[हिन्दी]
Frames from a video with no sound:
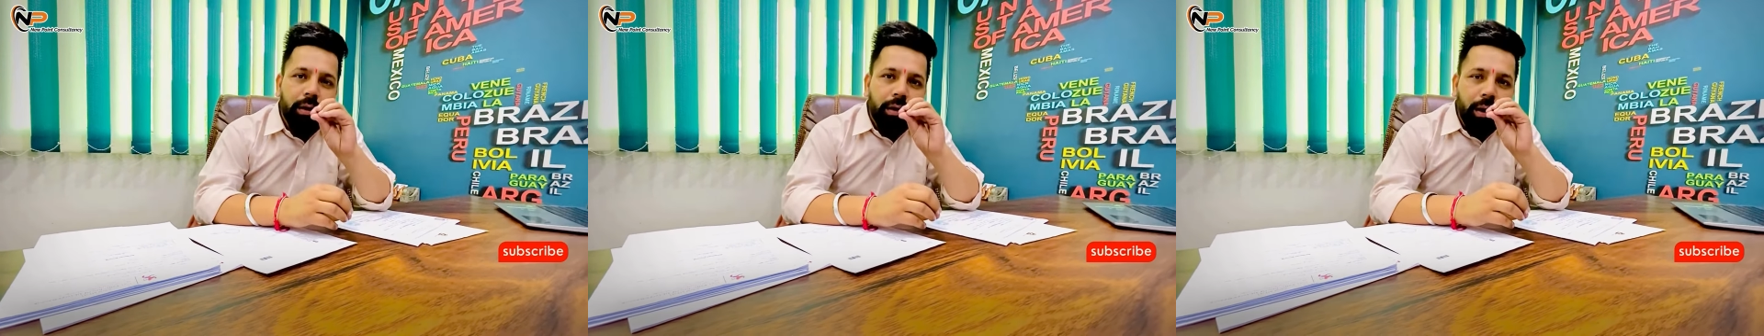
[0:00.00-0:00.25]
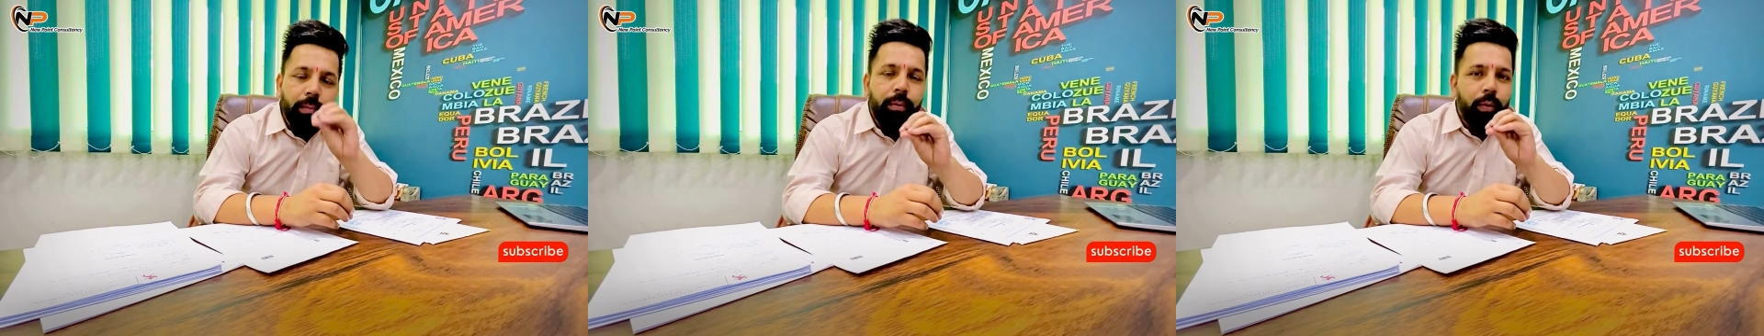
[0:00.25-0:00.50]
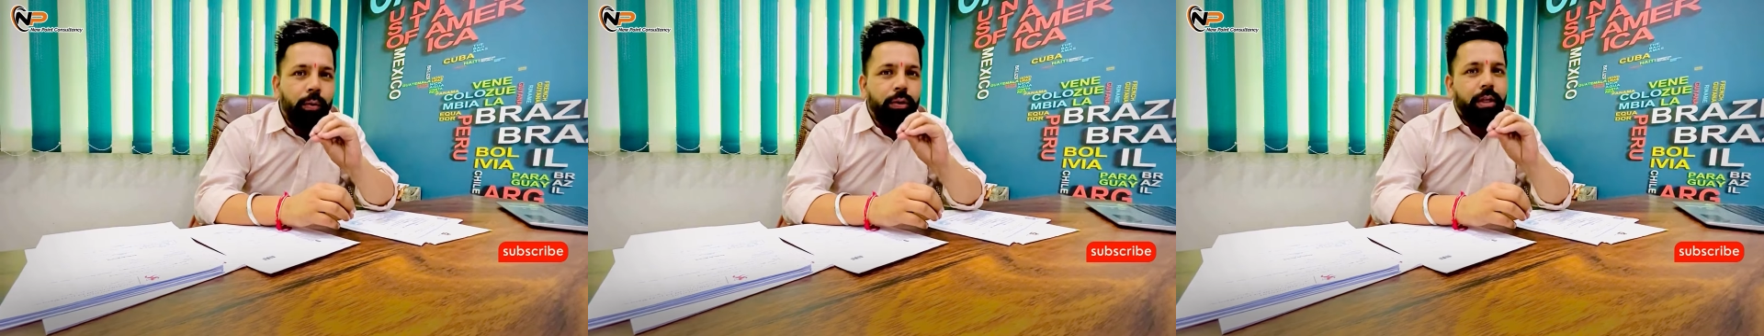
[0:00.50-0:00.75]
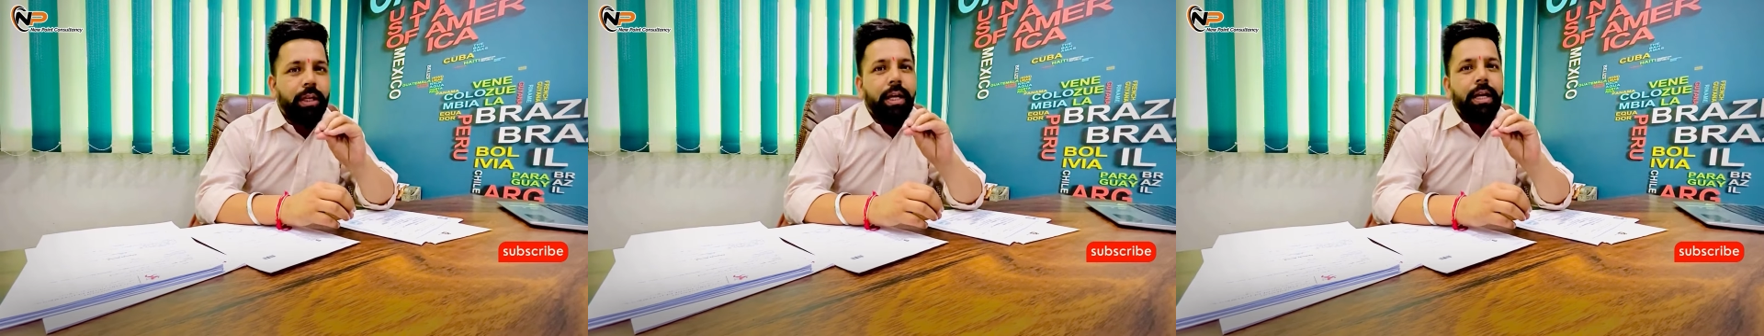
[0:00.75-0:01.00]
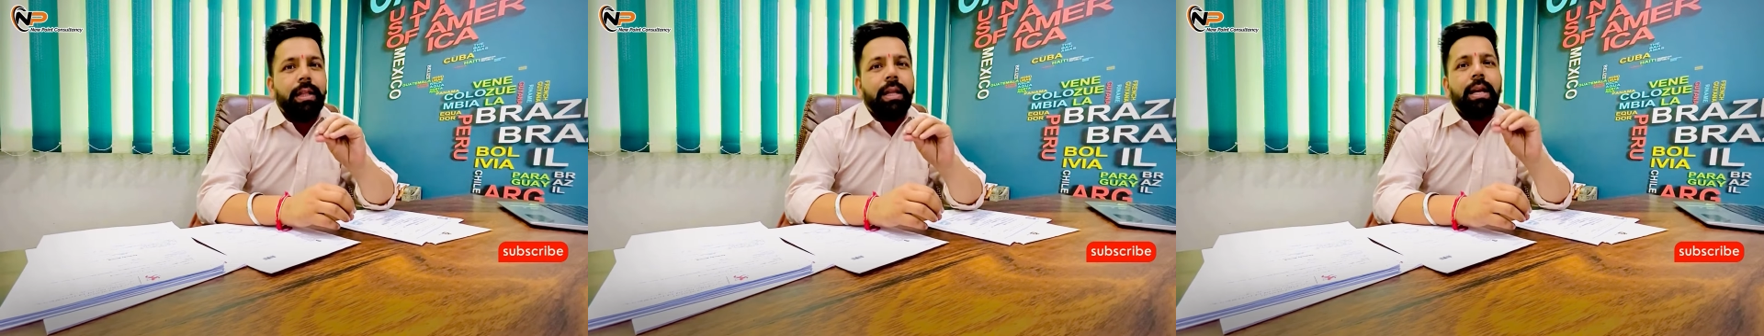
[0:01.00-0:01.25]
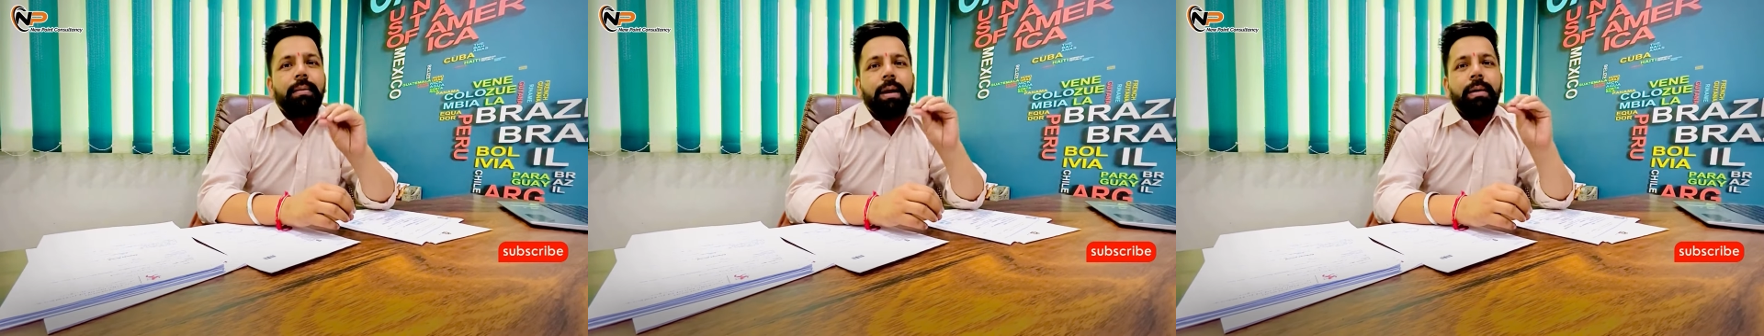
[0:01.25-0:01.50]
कम कॉस्ट के
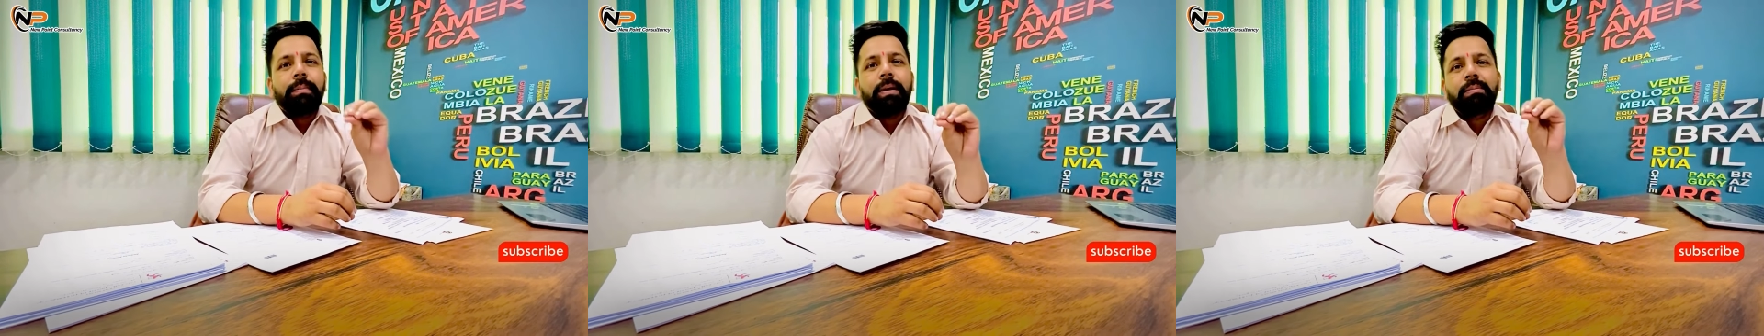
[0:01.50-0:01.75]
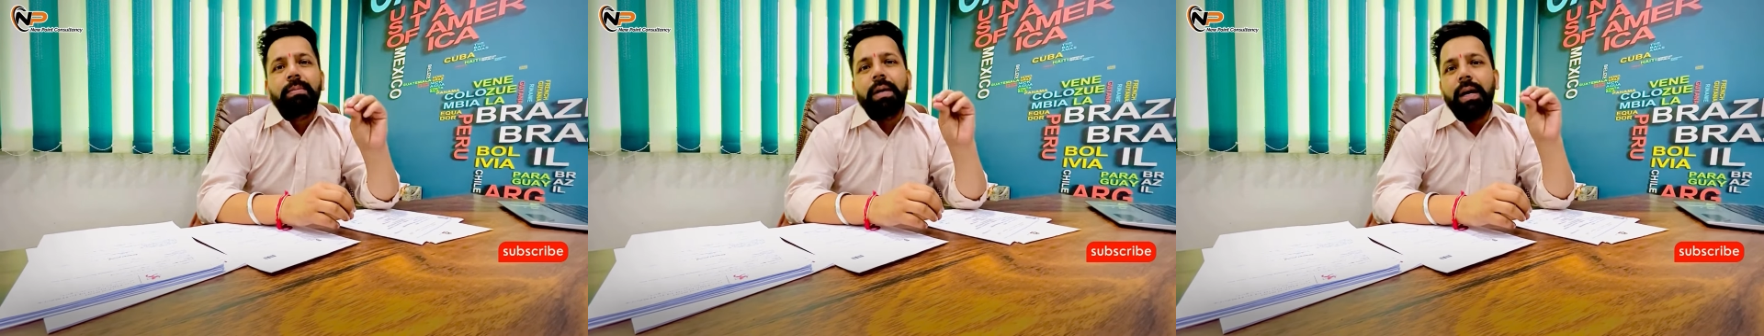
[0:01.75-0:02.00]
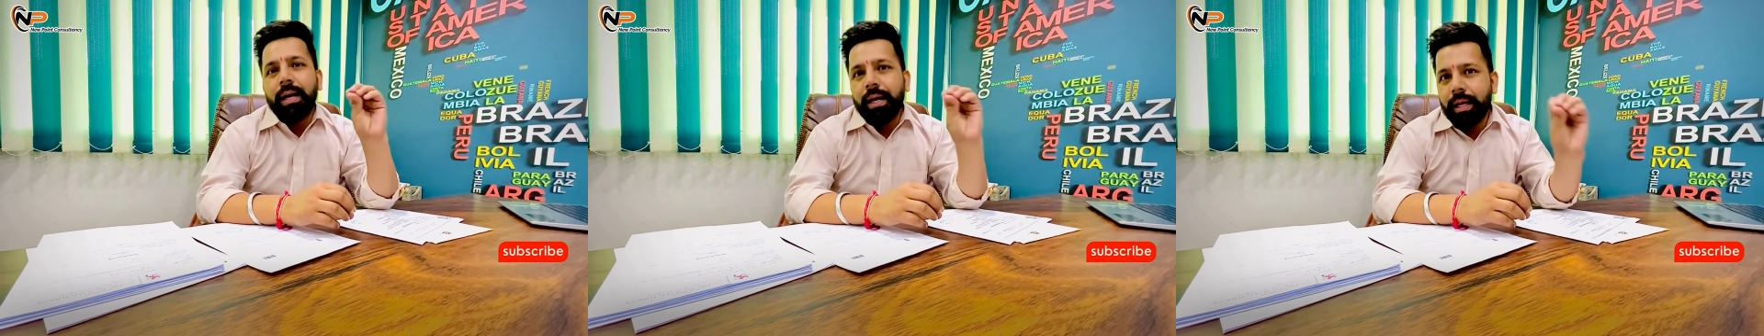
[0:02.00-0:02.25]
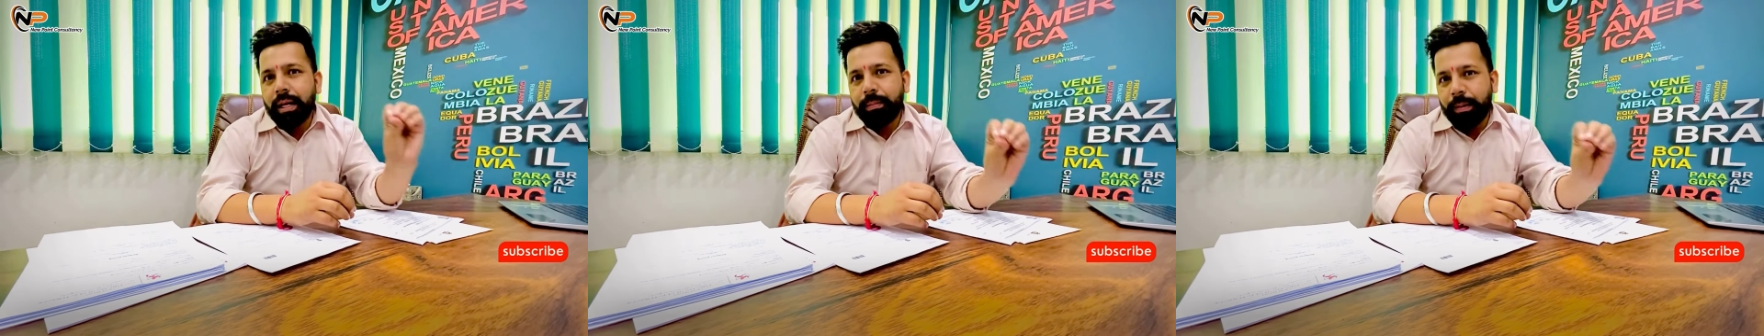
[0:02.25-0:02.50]
अंदर हमारे पास में हंगरी के